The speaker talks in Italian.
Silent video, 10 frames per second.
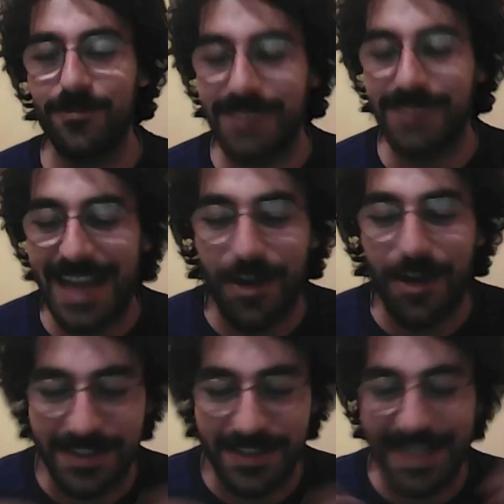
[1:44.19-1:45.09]
sarà
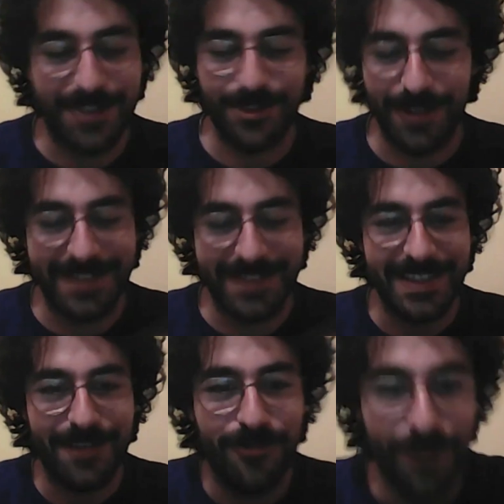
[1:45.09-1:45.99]
costretto a
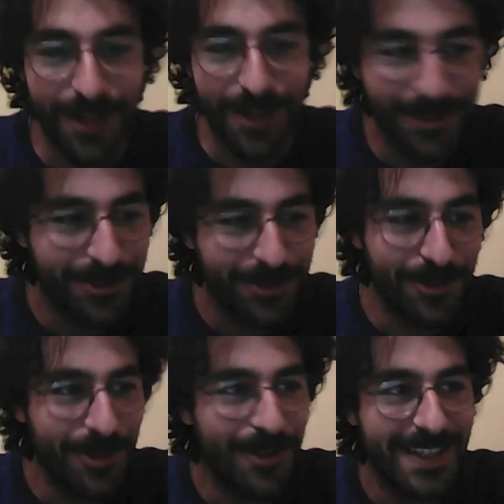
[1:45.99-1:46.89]
tirar fuori tutto
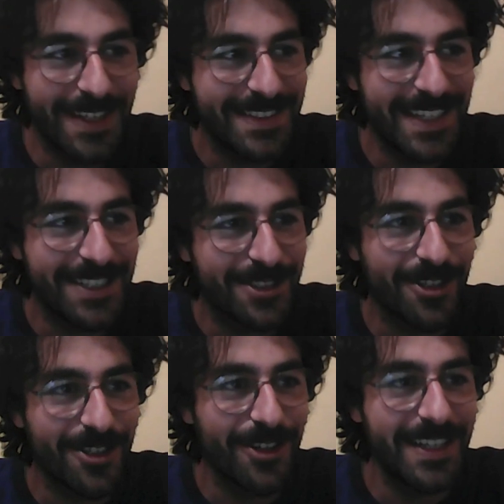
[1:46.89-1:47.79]
quello che ha
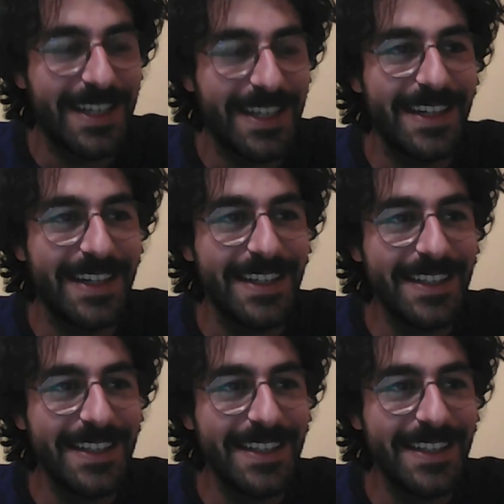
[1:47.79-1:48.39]
dentro e,